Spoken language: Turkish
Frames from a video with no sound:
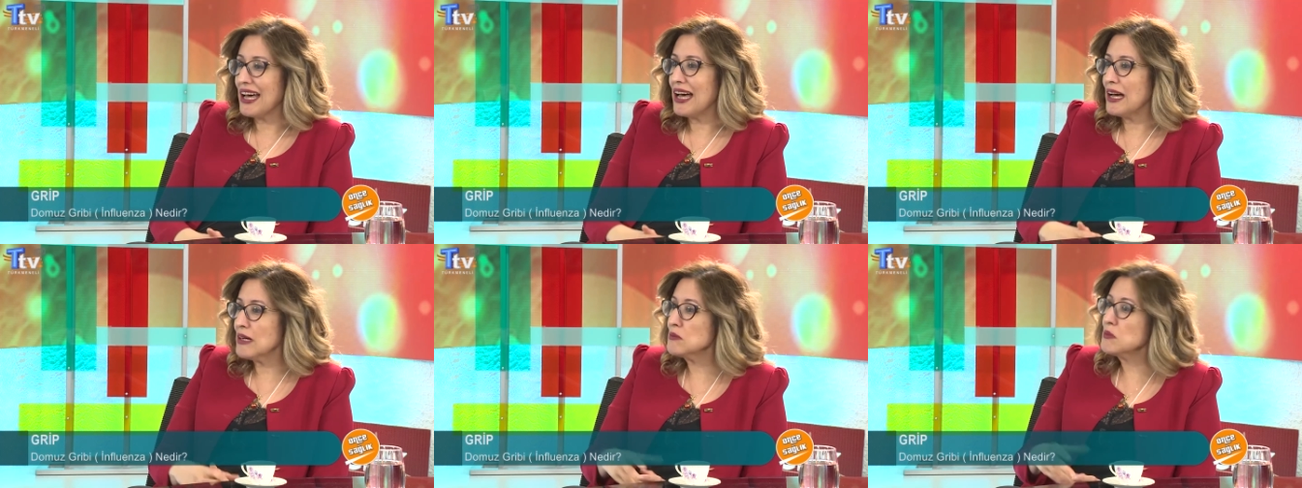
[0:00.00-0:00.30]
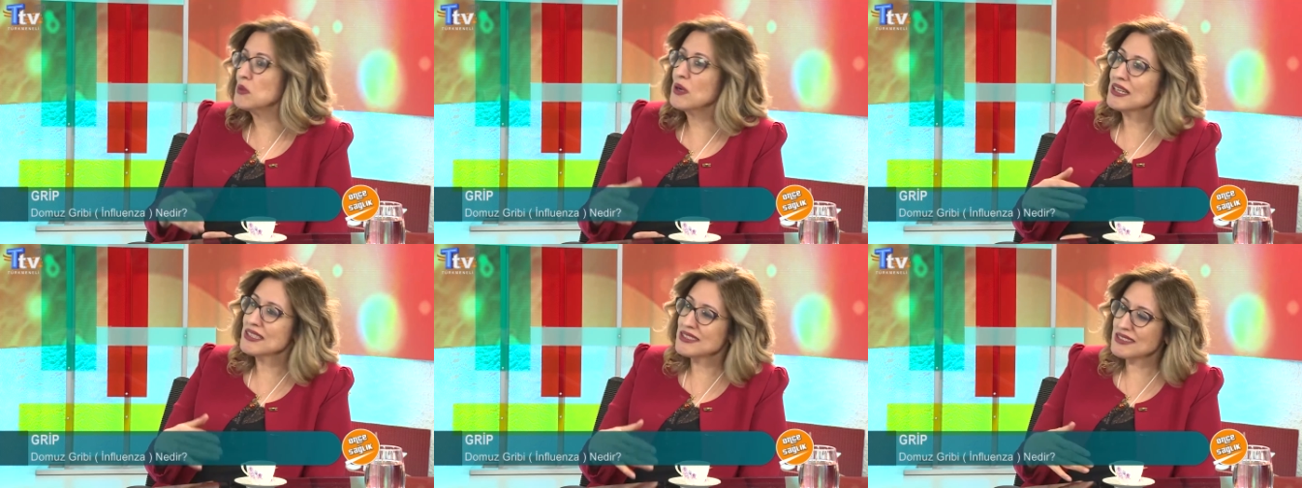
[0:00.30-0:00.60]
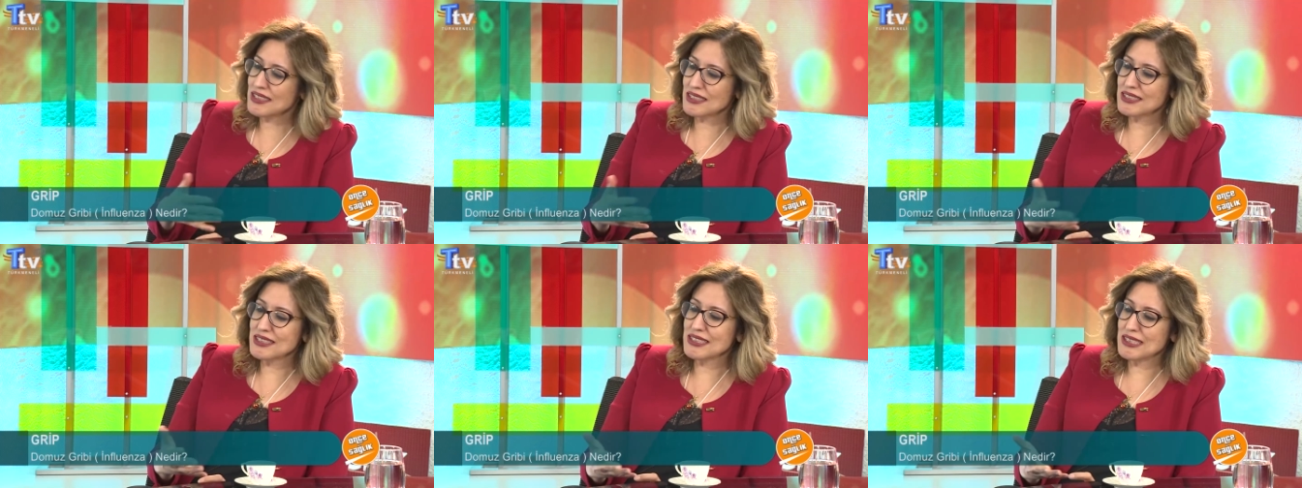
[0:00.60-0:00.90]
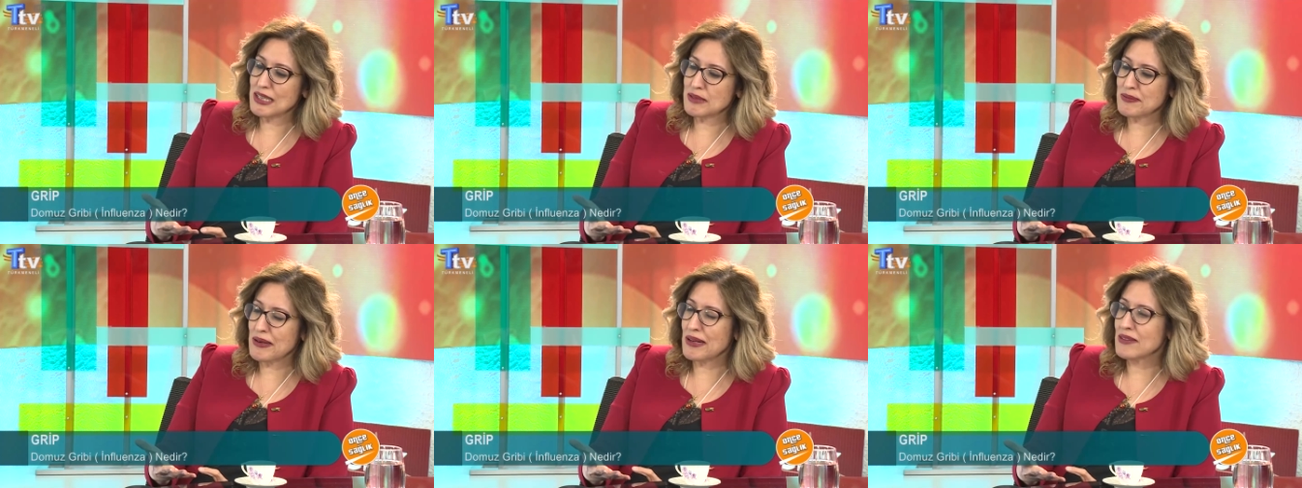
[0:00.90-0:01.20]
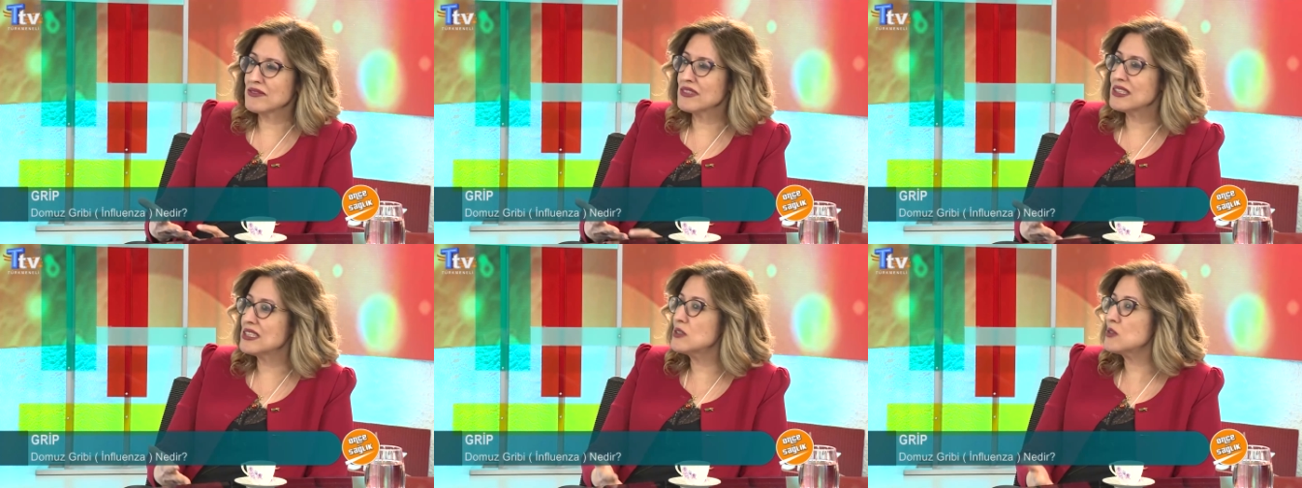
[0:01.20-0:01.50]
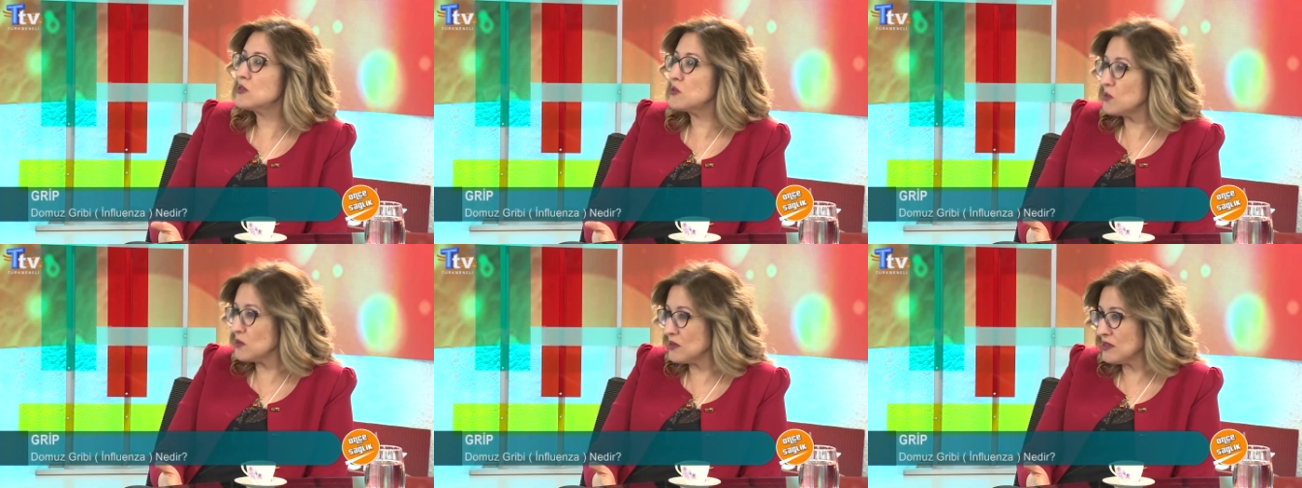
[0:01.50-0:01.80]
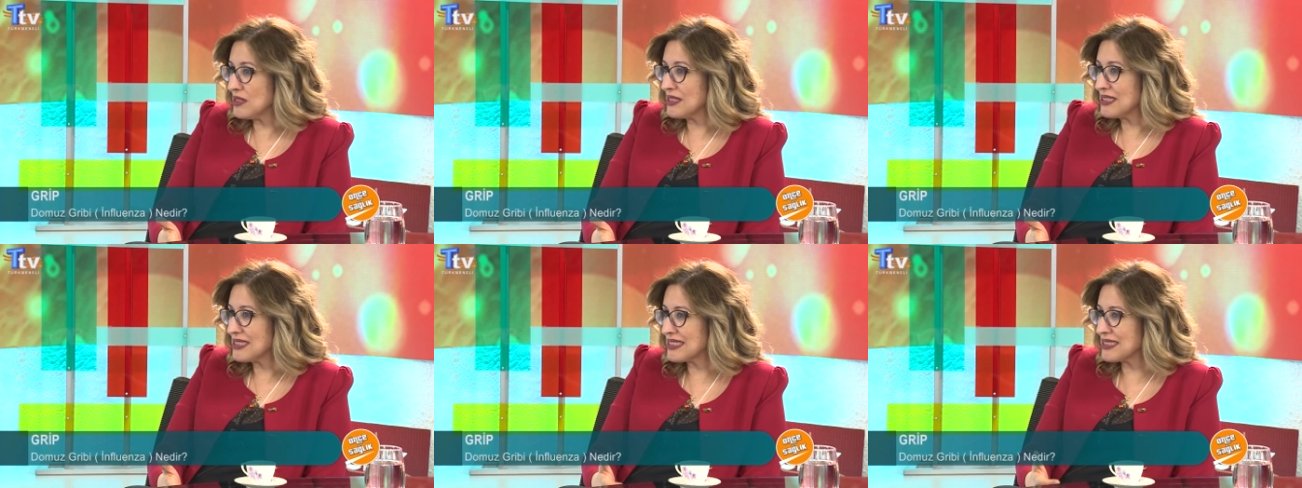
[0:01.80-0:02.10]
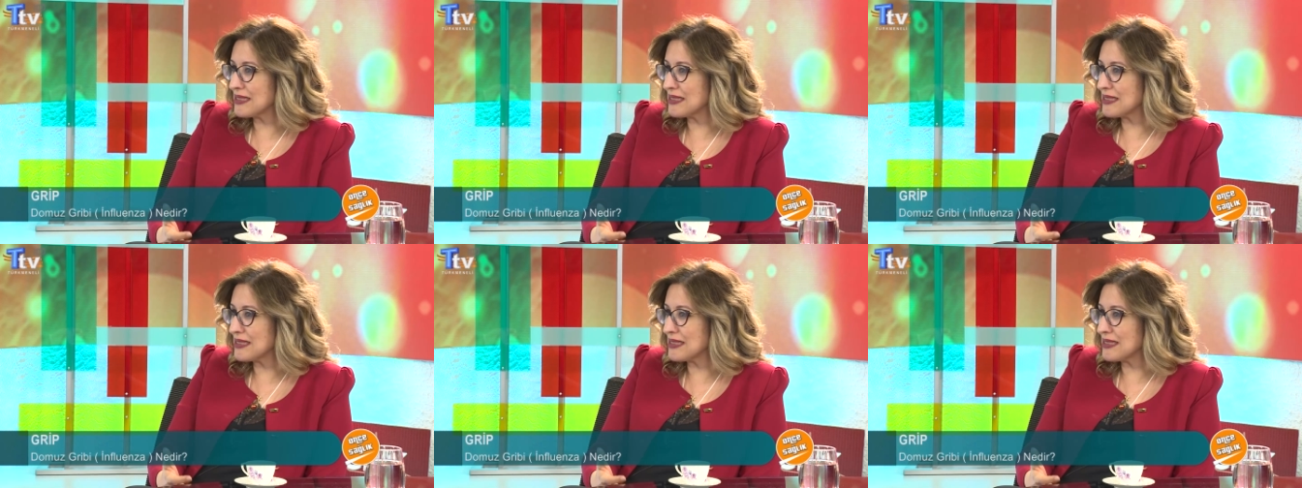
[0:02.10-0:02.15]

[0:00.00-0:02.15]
hem bu hastalığı yapan virüsün